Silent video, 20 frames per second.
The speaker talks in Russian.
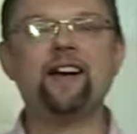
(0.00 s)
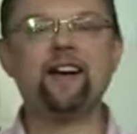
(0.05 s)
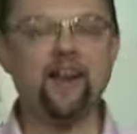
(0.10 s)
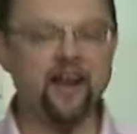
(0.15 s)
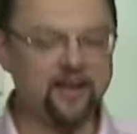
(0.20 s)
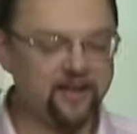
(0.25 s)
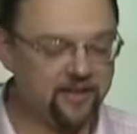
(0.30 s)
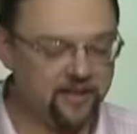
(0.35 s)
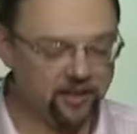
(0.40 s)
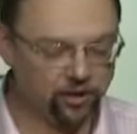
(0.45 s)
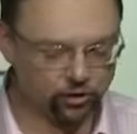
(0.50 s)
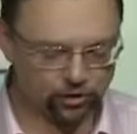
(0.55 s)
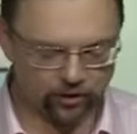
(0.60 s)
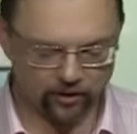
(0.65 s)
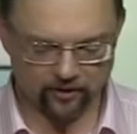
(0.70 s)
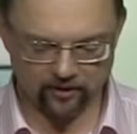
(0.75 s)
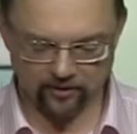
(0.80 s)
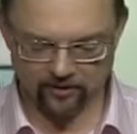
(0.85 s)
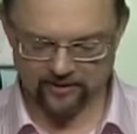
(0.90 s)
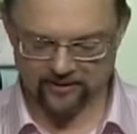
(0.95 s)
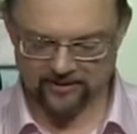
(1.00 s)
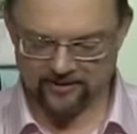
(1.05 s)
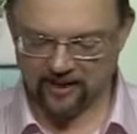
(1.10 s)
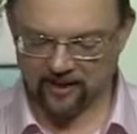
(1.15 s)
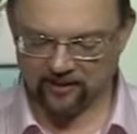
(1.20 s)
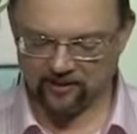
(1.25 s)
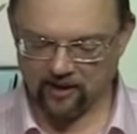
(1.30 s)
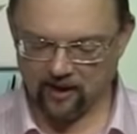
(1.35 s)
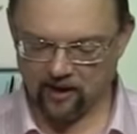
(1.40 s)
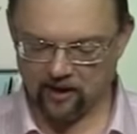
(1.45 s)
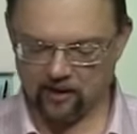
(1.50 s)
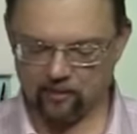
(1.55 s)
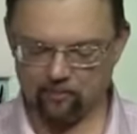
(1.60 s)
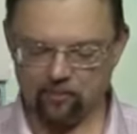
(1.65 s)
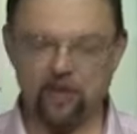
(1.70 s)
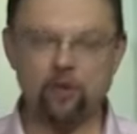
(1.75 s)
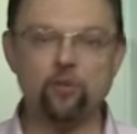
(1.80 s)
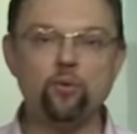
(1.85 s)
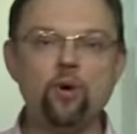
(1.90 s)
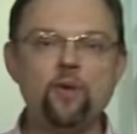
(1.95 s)
Какие же сорта
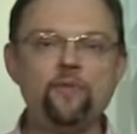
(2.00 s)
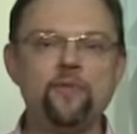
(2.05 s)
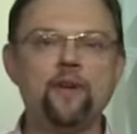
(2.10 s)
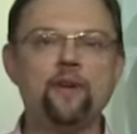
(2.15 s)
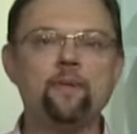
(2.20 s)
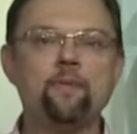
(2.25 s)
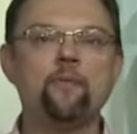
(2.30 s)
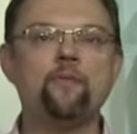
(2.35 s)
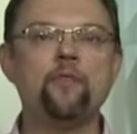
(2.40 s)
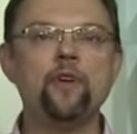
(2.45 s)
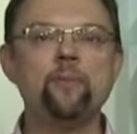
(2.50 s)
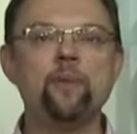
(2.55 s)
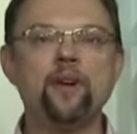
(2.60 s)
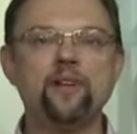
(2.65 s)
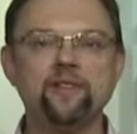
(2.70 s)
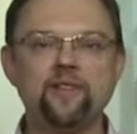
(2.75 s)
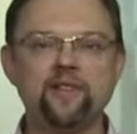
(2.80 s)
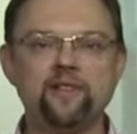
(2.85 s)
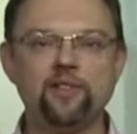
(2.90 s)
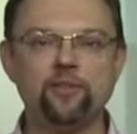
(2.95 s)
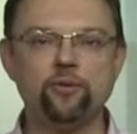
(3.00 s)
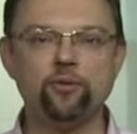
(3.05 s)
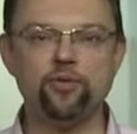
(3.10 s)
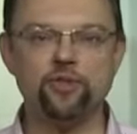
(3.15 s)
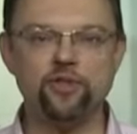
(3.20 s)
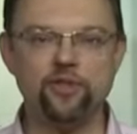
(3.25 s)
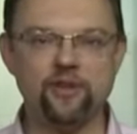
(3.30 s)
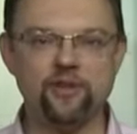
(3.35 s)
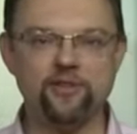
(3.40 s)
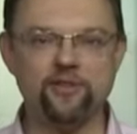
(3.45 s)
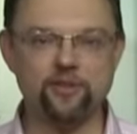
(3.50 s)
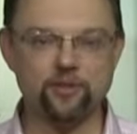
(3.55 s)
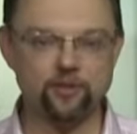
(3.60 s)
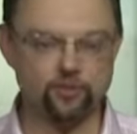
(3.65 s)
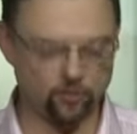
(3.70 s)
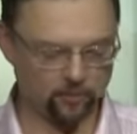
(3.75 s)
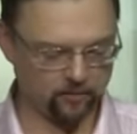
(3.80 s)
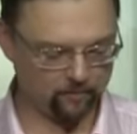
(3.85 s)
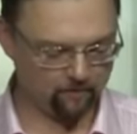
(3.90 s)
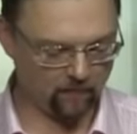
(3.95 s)
моркови выбрать на следующий
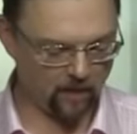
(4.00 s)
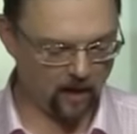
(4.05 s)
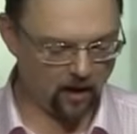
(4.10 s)
сезон?